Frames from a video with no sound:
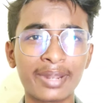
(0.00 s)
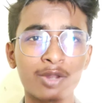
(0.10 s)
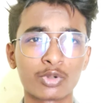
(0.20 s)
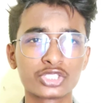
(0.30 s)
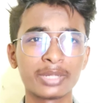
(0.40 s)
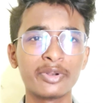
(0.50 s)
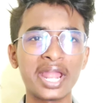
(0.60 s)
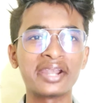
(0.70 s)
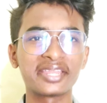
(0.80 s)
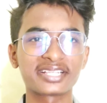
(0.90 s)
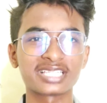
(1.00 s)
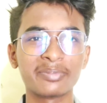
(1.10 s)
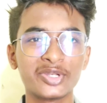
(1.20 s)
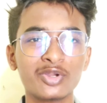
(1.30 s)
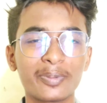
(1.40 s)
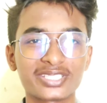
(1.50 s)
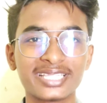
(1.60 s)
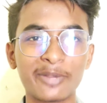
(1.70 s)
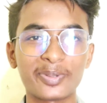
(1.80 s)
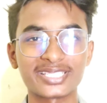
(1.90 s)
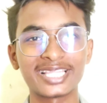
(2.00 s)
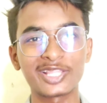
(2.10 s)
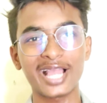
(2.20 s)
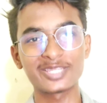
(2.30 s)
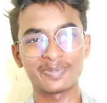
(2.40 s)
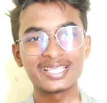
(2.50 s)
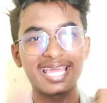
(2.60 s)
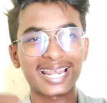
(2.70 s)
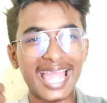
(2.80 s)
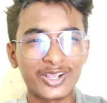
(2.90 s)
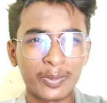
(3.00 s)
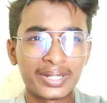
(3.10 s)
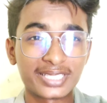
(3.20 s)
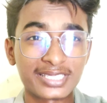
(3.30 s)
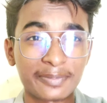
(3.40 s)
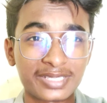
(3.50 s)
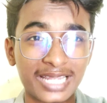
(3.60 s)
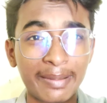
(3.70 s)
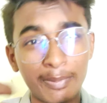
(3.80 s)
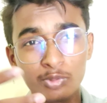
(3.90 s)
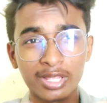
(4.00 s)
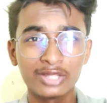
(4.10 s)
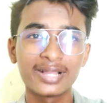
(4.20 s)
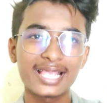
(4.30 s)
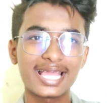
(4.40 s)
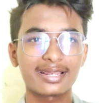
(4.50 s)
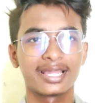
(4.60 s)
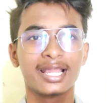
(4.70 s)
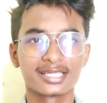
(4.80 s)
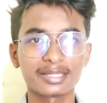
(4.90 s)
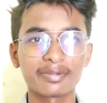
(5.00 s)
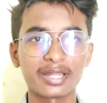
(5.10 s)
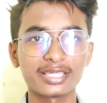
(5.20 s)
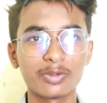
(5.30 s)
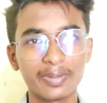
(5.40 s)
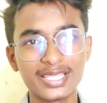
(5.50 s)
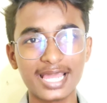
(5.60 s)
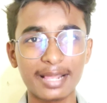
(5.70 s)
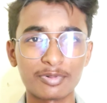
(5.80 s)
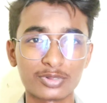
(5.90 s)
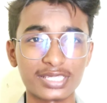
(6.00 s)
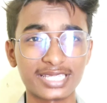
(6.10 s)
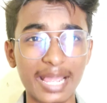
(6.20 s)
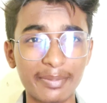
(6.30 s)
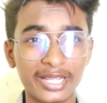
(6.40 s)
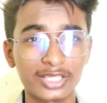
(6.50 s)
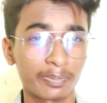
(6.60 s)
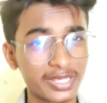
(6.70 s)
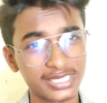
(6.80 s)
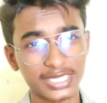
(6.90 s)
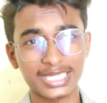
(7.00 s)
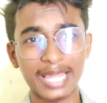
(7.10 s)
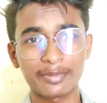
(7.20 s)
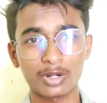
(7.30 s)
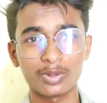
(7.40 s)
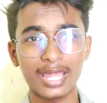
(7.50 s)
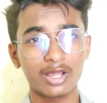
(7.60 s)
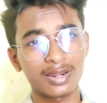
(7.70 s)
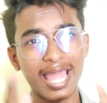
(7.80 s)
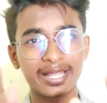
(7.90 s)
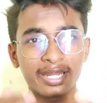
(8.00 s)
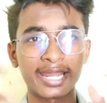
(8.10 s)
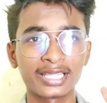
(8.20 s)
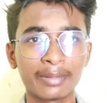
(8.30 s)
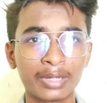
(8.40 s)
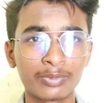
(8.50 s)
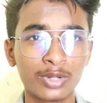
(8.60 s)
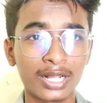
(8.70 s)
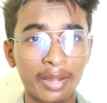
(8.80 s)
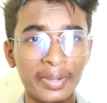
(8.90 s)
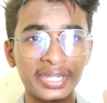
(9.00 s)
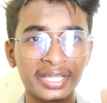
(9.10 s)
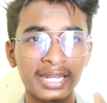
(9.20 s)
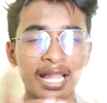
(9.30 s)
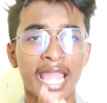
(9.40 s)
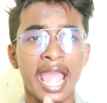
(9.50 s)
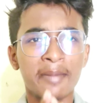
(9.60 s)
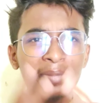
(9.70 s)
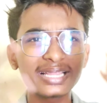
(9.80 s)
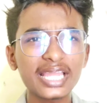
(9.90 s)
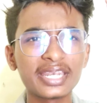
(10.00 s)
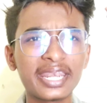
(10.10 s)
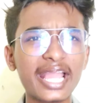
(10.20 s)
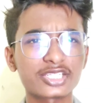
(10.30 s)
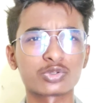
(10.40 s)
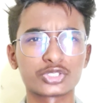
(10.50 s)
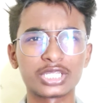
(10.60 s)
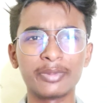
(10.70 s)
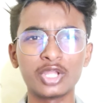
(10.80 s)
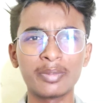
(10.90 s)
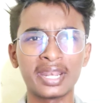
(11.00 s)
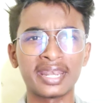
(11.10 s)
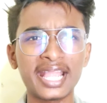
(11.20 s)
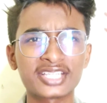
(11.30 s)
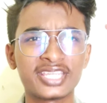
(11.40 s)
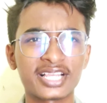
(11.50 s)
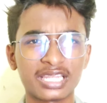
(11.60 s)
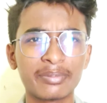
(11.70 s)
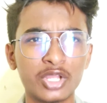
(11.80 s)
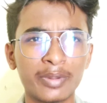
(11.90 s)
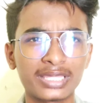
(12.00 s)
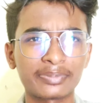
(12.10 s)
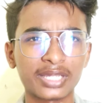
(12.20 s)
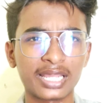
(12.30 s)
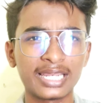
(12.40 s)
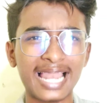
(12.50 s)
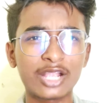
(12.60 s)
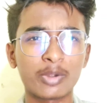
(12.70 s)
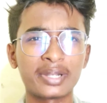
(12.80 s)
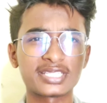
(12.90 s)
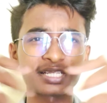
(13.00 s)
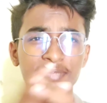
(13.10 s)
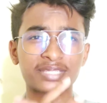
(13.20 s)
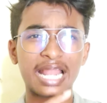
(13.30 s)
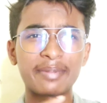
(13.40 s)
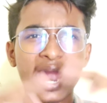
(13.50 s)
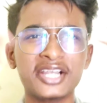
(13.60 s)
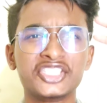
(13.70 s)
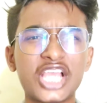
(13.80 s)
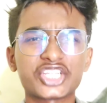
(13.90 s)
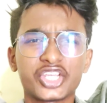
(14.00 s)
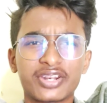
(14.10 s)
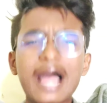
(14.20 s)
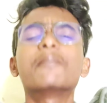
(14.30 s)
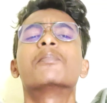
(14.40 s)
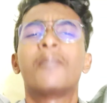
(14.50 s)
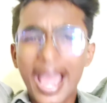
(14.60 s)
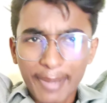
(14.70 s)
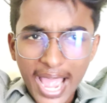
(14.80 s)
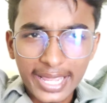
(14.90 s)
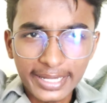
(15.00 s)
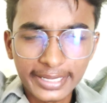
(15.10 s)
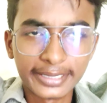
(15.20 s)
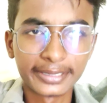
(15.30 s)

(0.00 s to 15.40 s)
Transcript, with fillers: का मेरा रोज वीडियो एंड रिएक्शन वीडियो पसंद है पसंद है तो गाइज प्लीज यार लाइक कमेंट शेयर सब्सक्राइब आप लोग के लिए तो गाइज यार सब करता हूँ प्लीज यार आप लोग सब्सक्राइब नहीं करते प्लीज सब्सक्राइब कर लो यार और लाइक करना एकदम मत भूलना कमेंट करना मिलते हैं नेक्स्ट रोज वीडियो में नेक्स्ट रिएक्शन वीडियो में तब तक के लिए लाइक कमेंट शेयर सब्सक्राइब एंड जय श्री राम बाय बाय